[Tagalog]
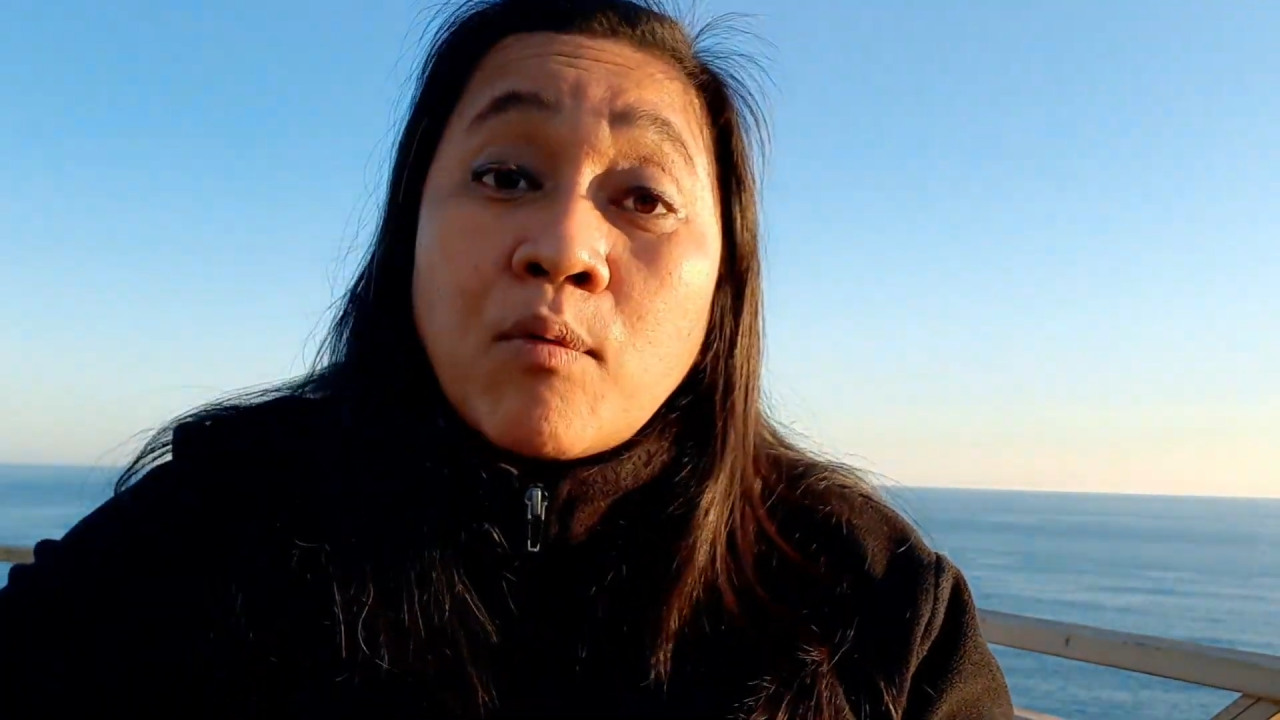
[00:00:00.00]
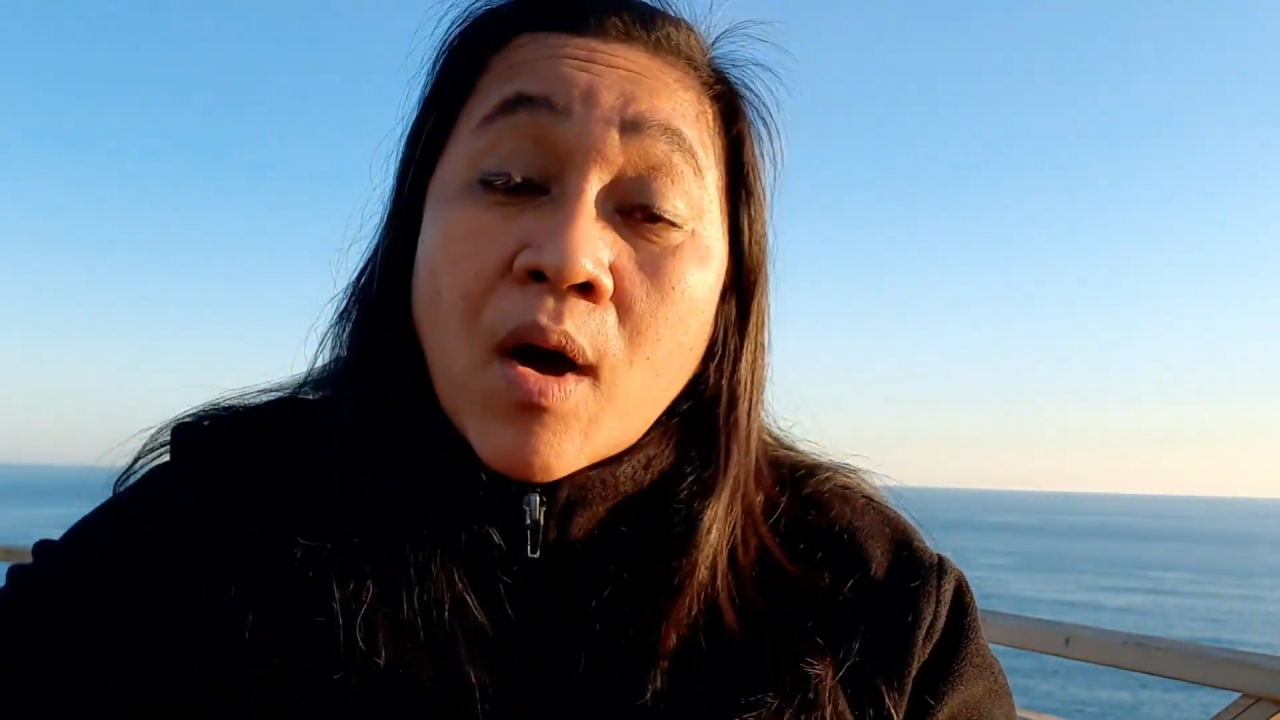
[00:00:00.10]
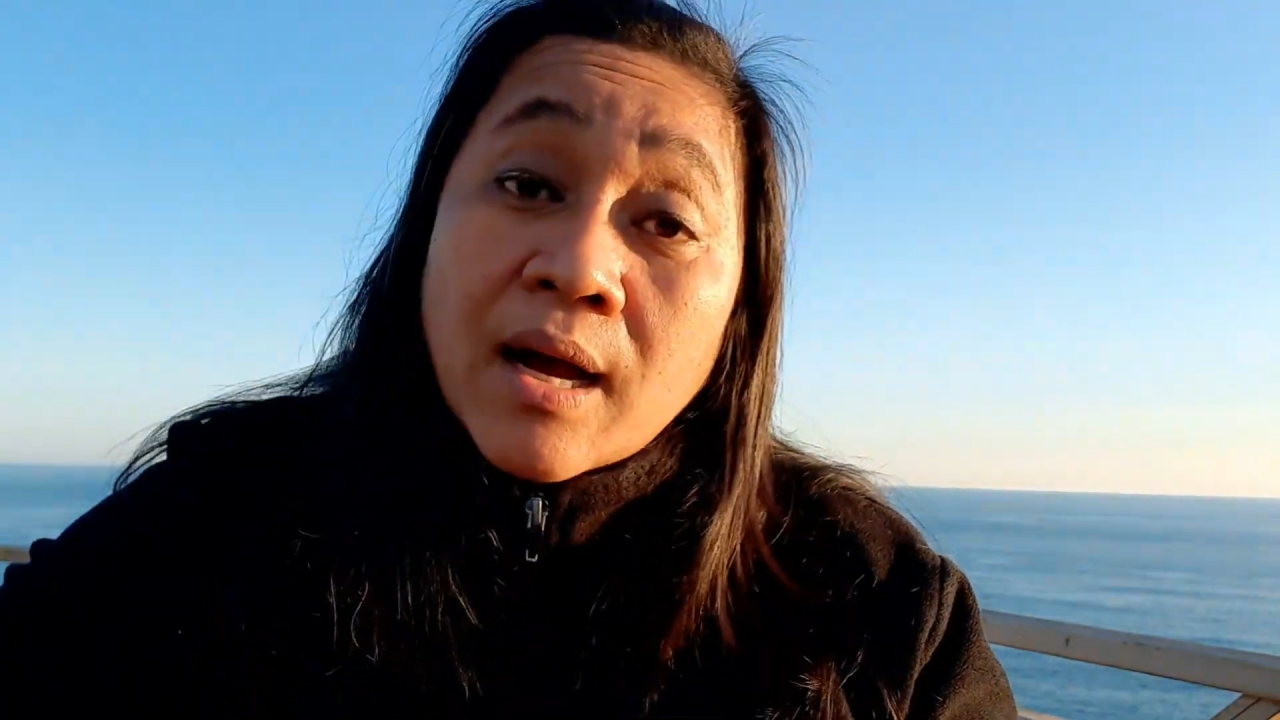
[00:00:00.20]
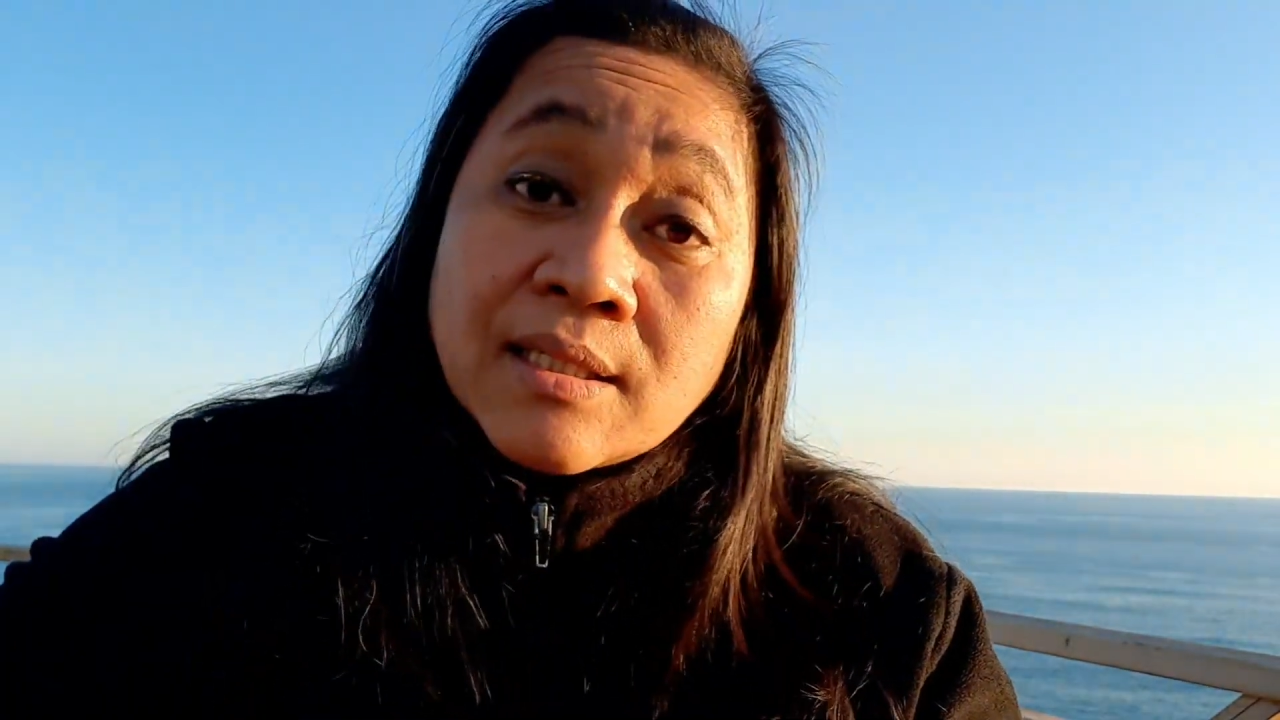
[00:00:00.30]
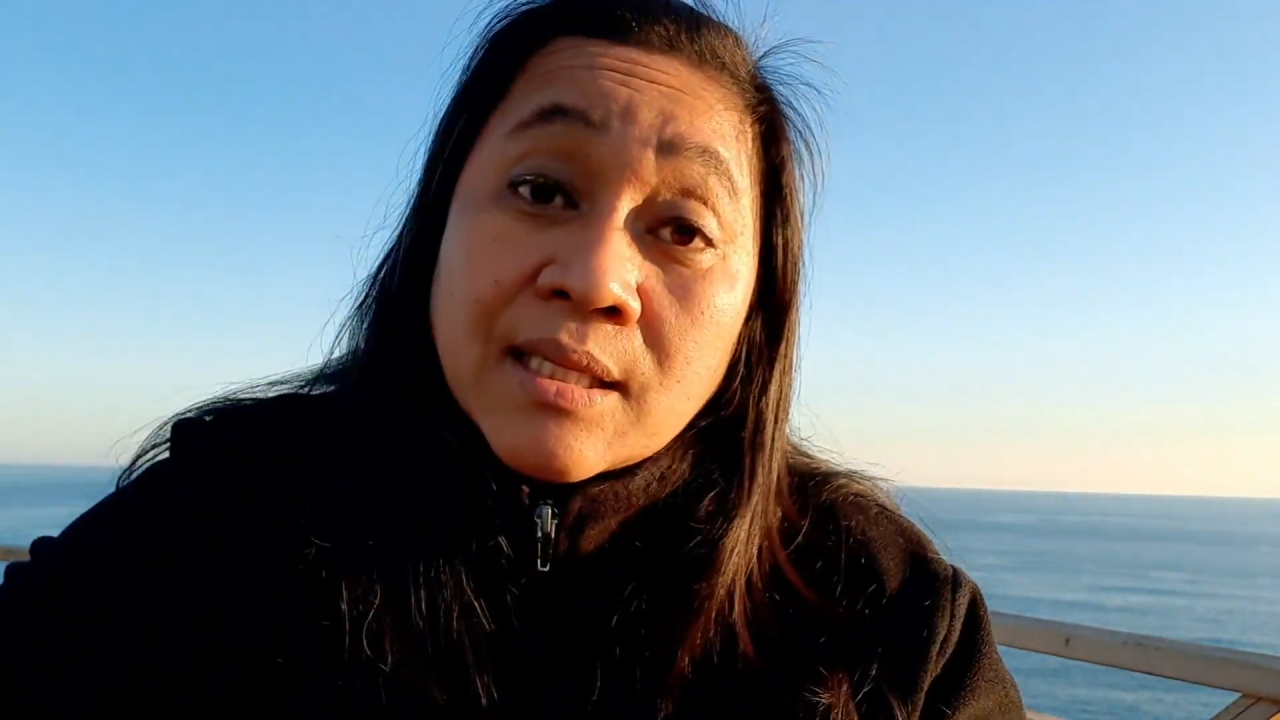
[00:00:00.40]
po
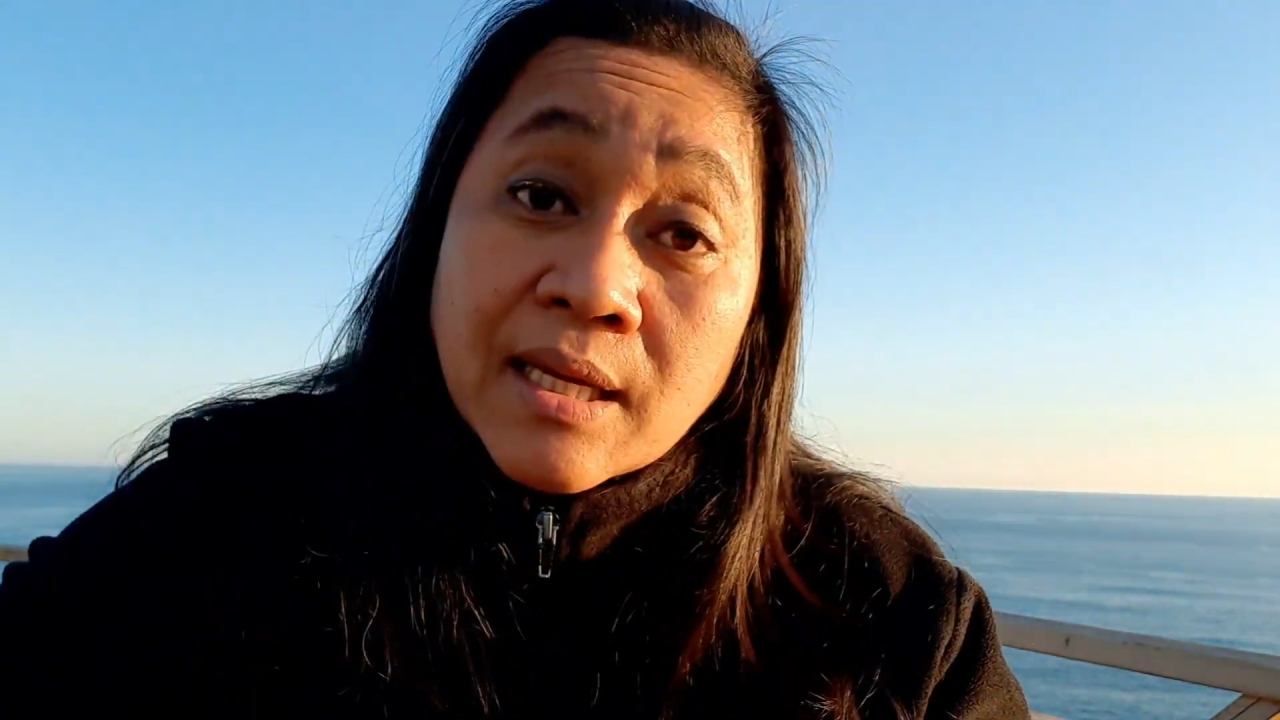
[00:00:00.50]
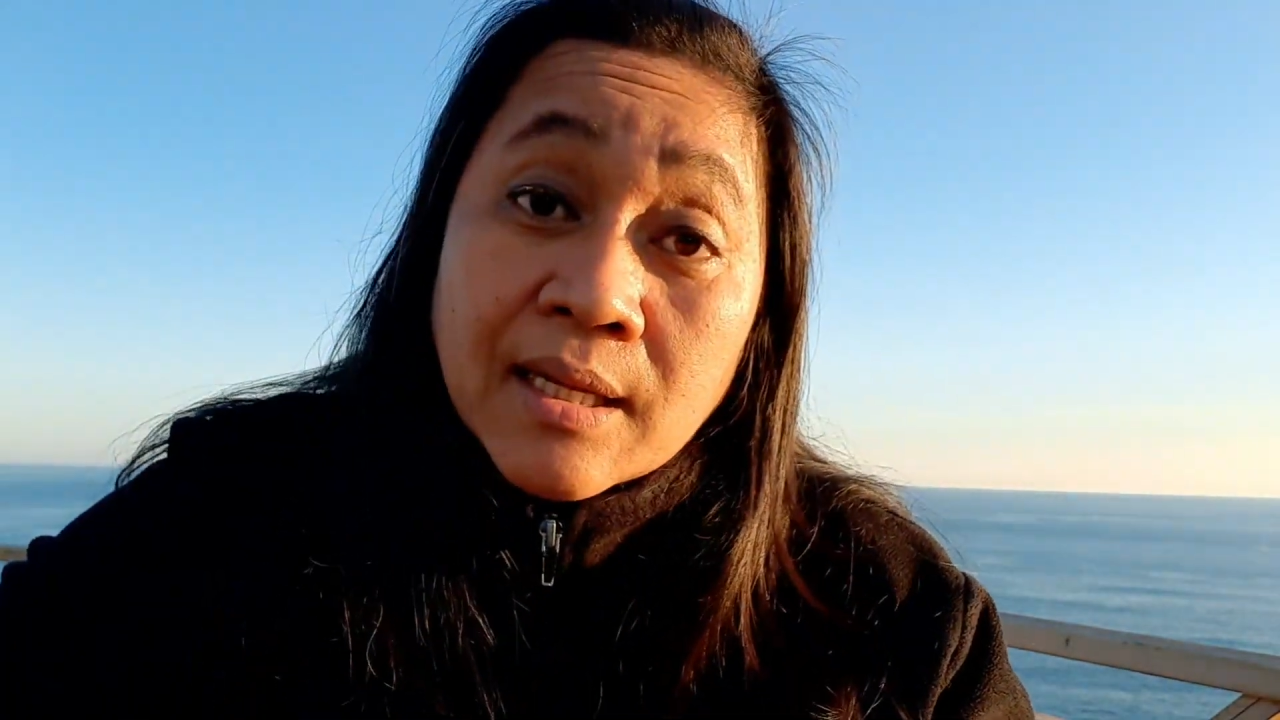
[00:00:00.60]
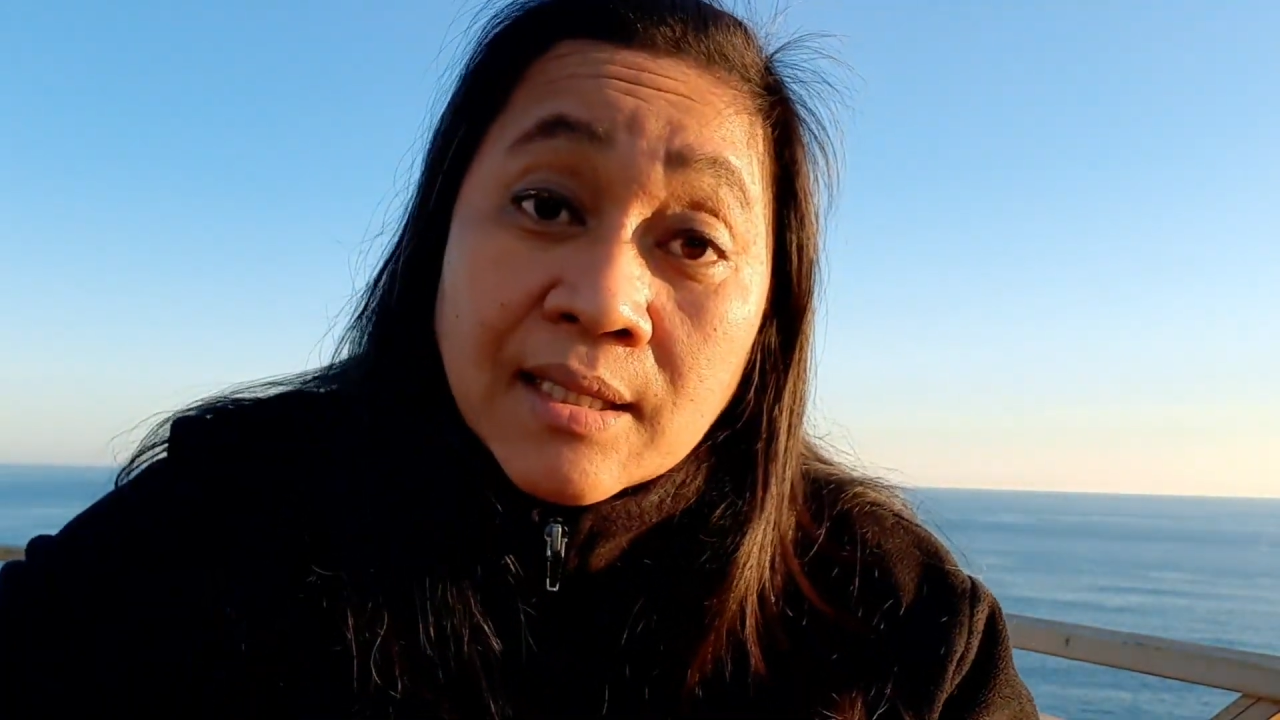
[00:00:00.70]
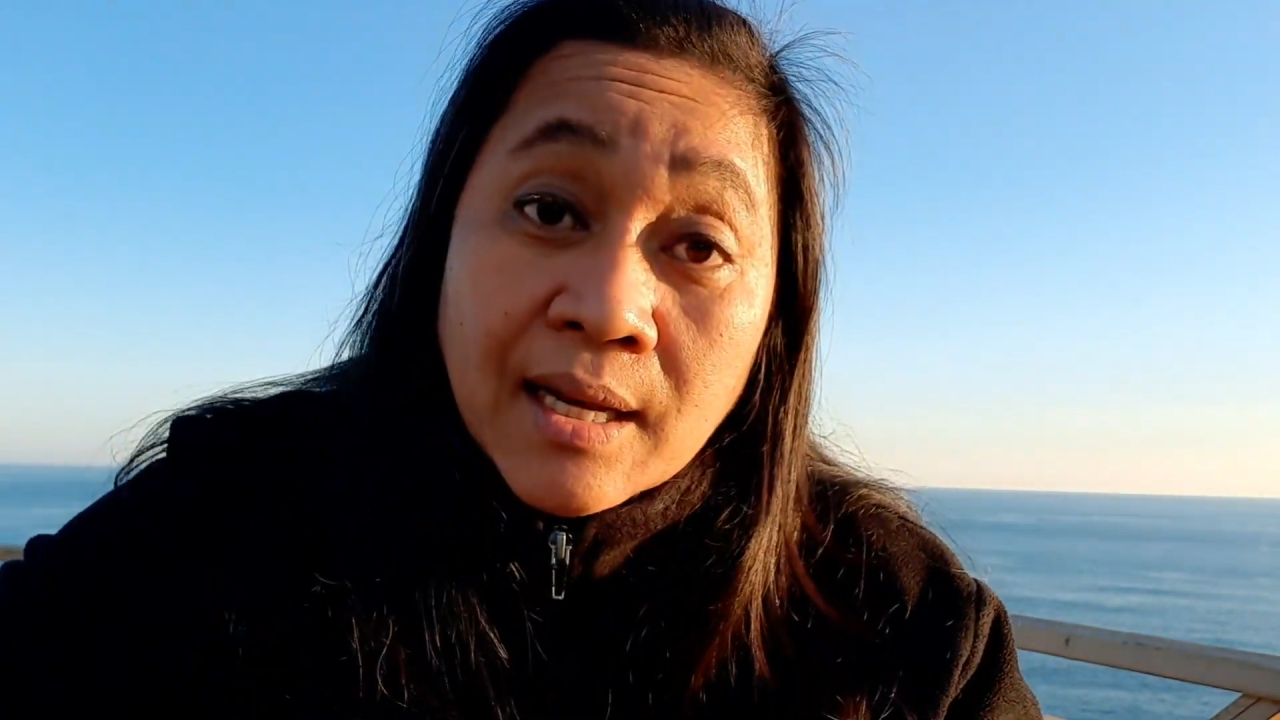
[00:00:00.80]
ang singil